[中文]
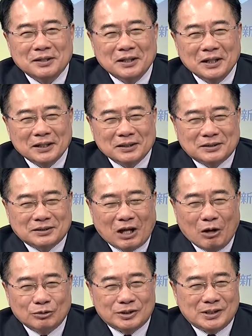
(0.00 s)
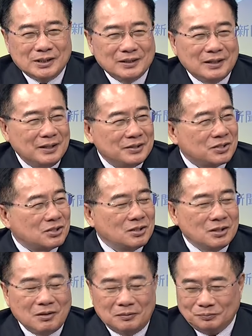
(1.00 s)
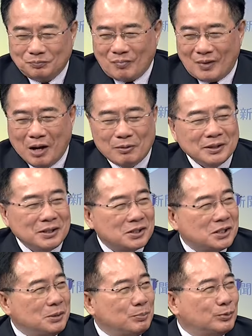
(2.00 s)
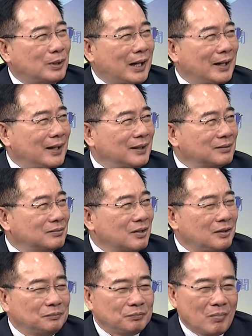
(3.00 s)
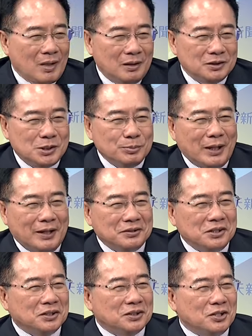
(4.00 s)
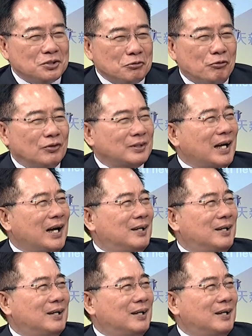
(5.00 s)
那个岛型很适合台湾的西部海岸，它西部海岸第一个特色风大，